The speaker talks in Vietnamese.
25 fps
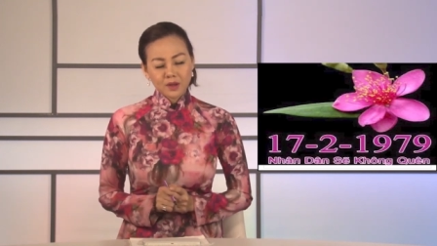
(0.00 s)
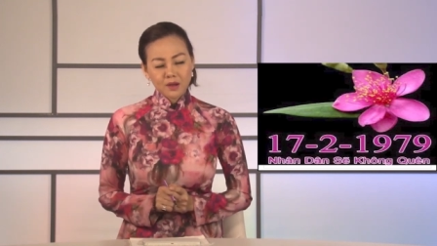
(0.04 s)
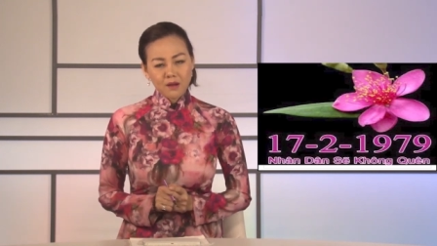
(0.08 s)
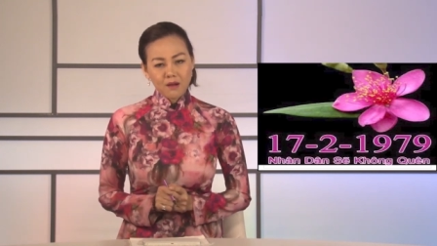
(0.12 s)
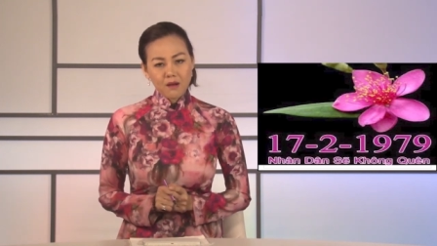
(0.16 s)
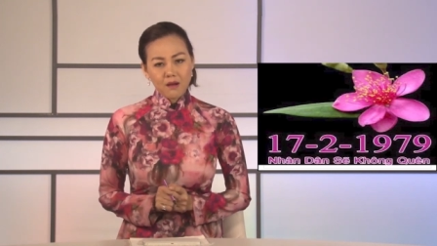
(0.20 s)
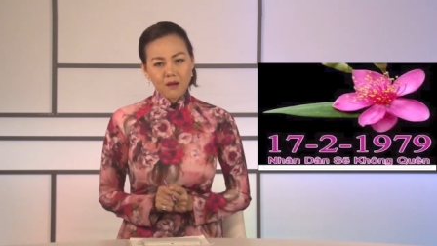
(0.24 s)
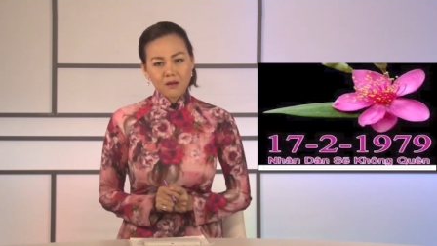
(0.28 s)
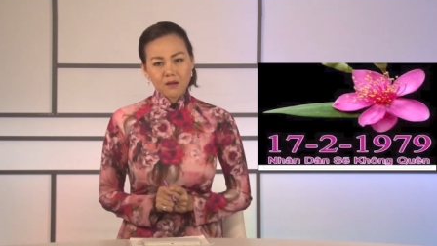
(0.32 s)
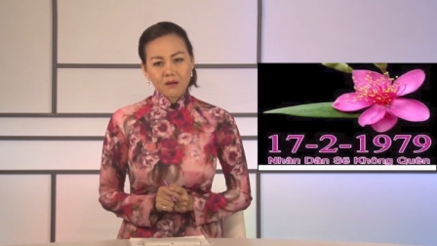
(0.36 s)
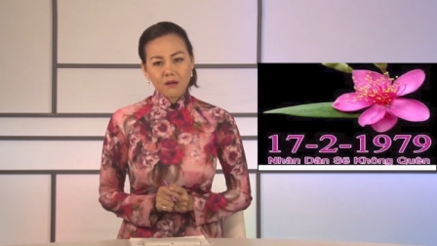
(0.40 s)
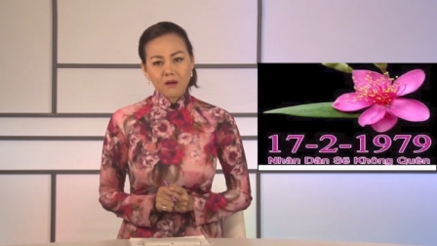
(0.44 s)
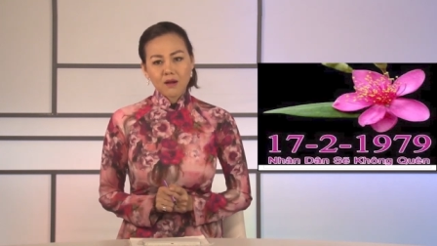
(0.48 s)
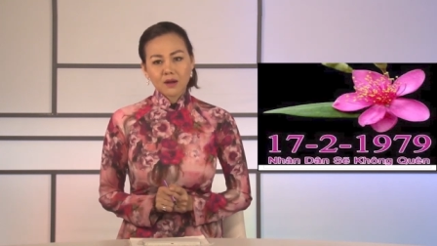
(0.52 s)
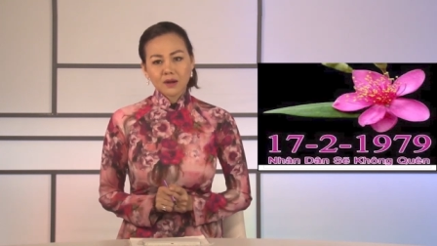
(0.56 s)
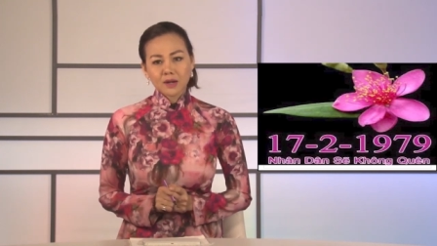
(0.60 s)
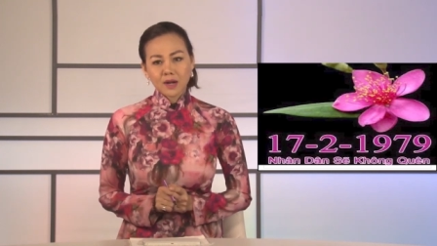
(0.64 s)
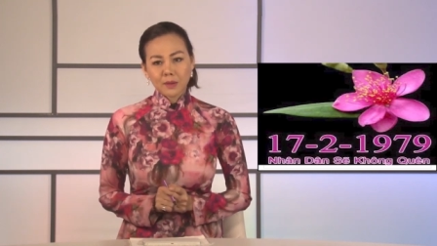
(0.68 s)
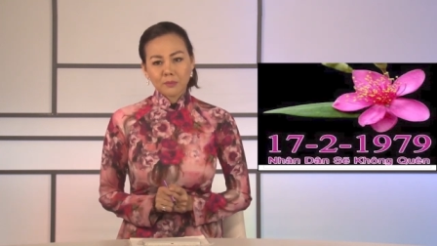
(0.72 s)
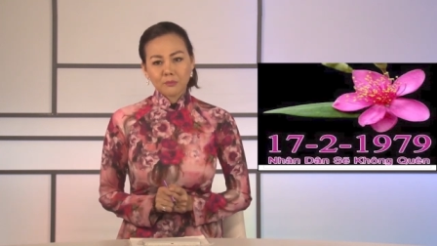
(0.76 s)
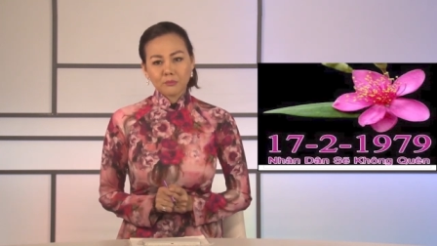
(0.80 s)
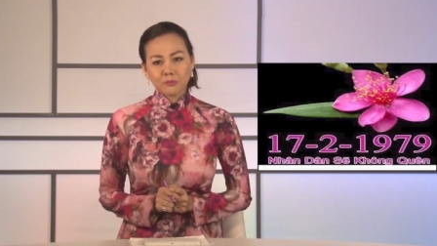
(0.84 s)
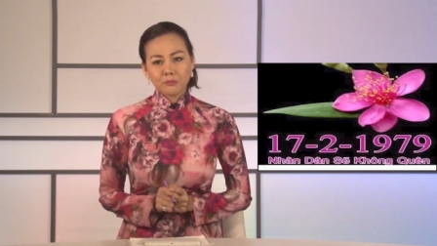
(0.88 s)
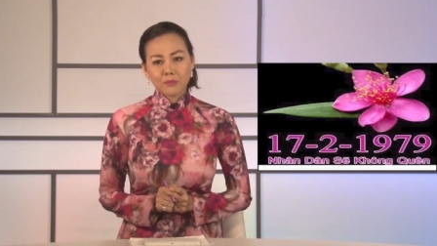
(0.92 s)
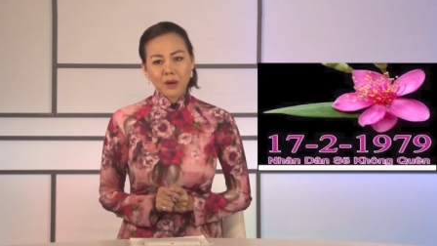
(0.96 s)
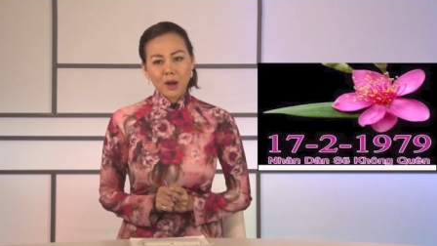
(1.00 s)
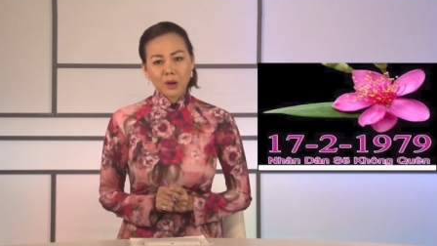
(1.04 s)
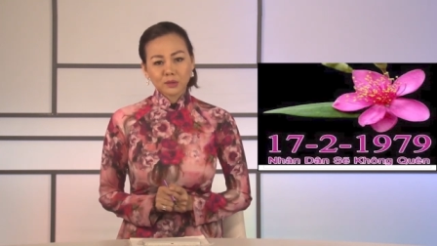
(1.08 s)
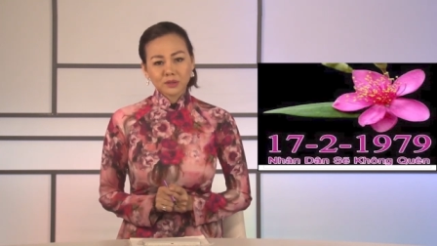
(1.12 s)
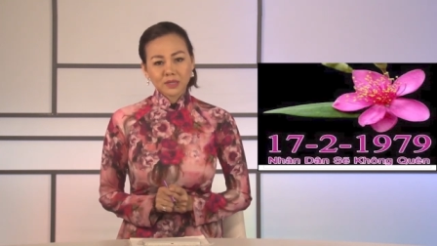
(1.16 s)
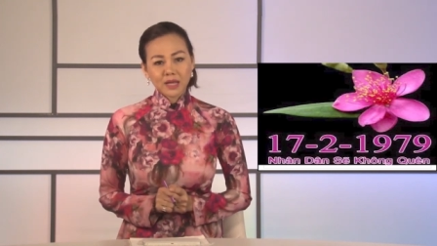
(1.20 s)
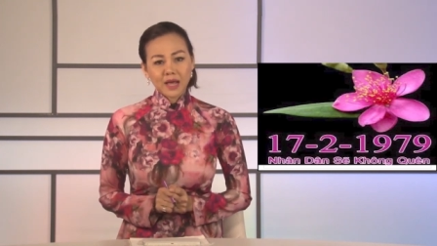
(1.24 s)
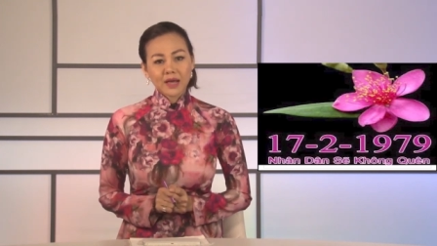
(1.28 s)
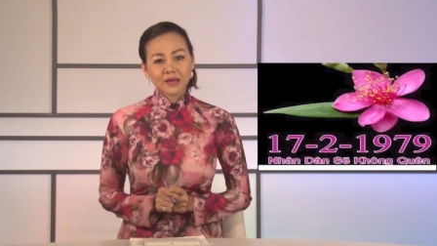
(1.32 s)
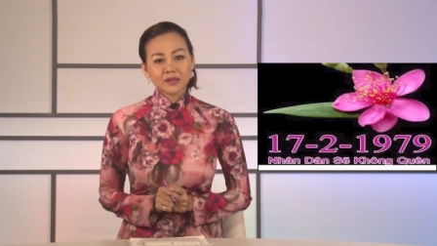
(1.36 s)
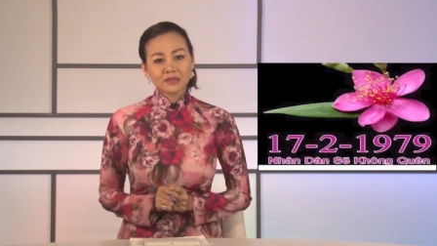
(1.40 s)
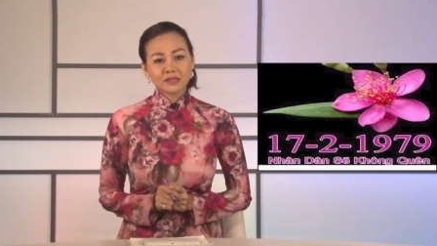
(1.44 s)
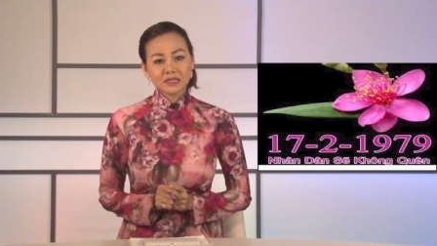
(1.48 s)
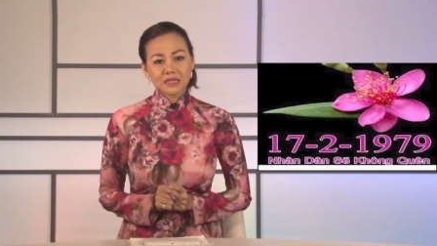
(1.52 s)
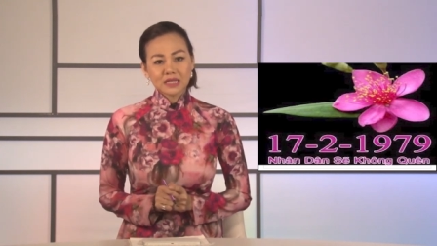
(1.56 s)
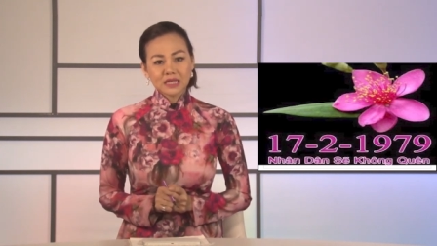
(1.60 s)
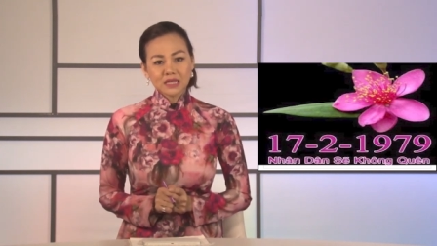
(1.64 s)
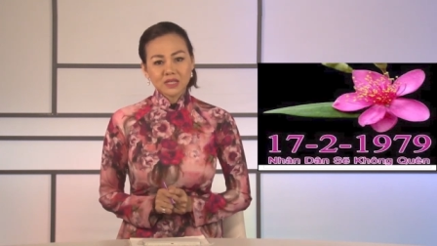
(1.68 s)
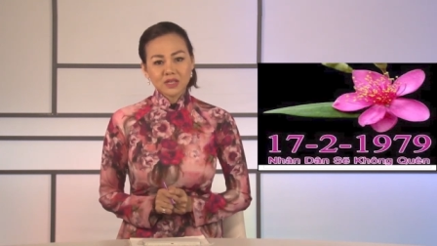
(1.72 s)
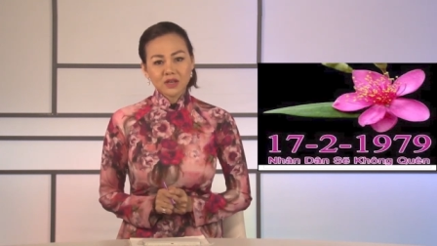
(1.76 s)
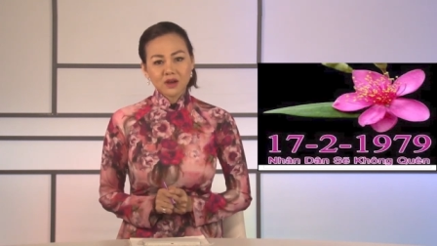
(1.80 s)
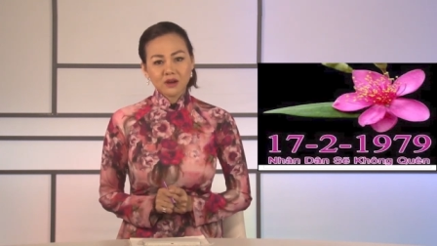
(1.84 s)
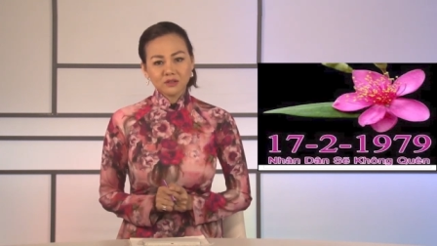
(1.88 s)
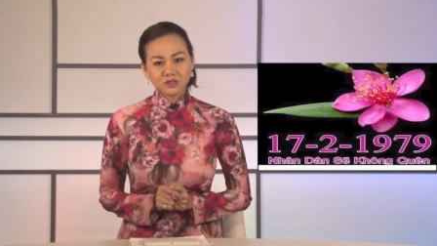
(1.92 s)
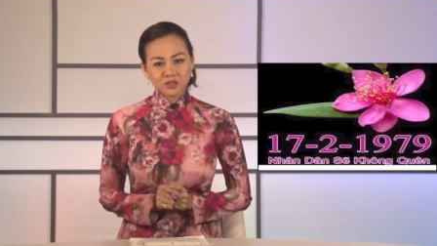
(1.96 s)
Họ còn lập bảo tàng ghi
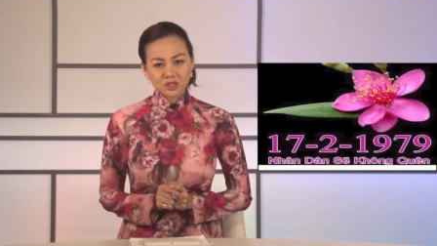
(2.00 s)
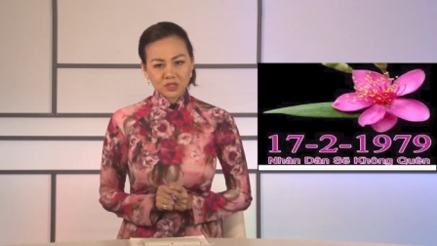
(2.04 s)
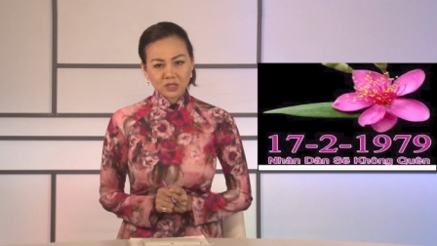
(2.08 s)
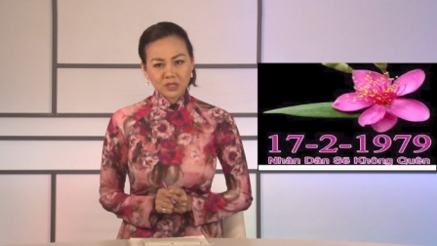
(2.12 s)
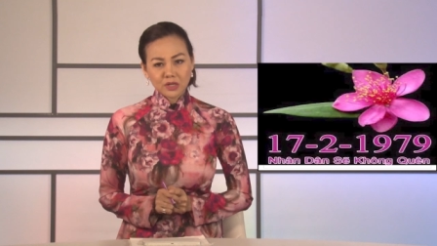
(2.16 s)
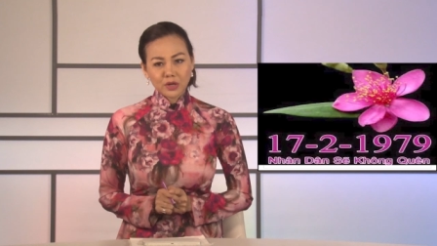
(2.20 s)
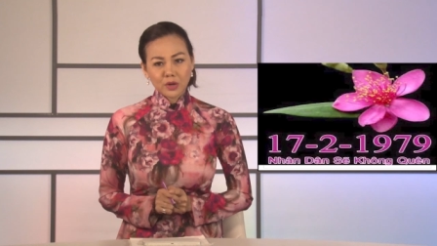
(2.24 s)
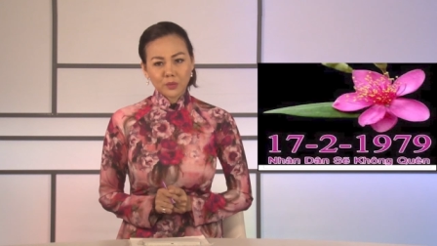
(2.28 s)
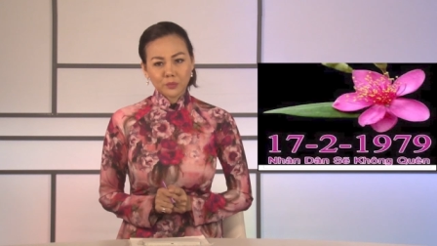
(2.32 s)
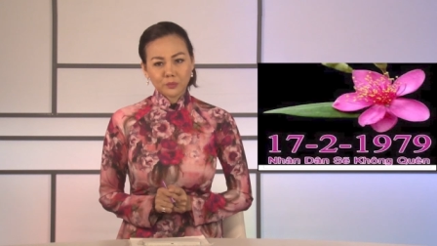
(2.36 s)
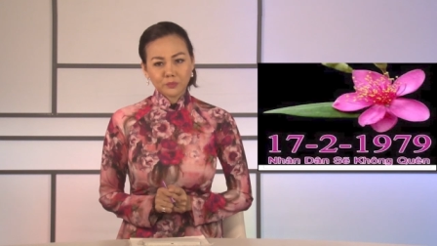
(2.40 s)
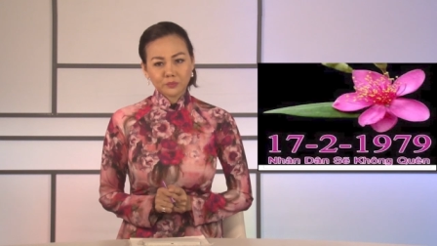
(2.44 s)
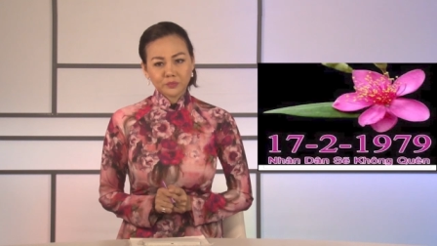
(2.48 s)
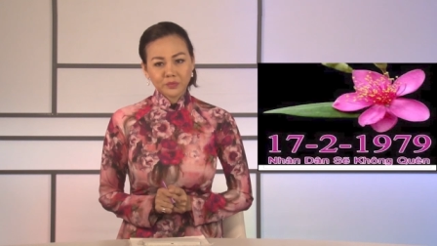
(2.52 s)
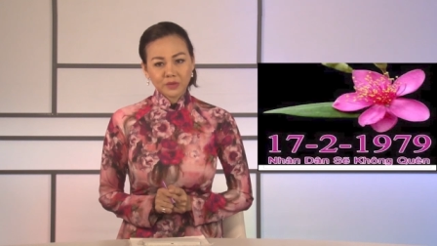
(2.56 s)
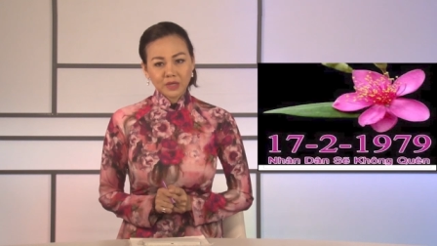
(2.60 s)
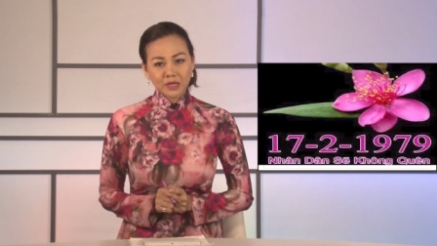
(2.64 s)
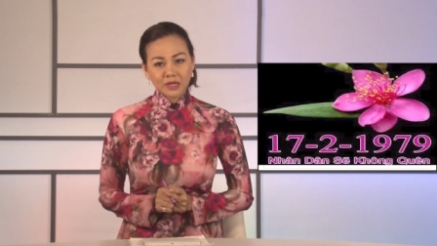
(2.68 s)
nhớ chiến công.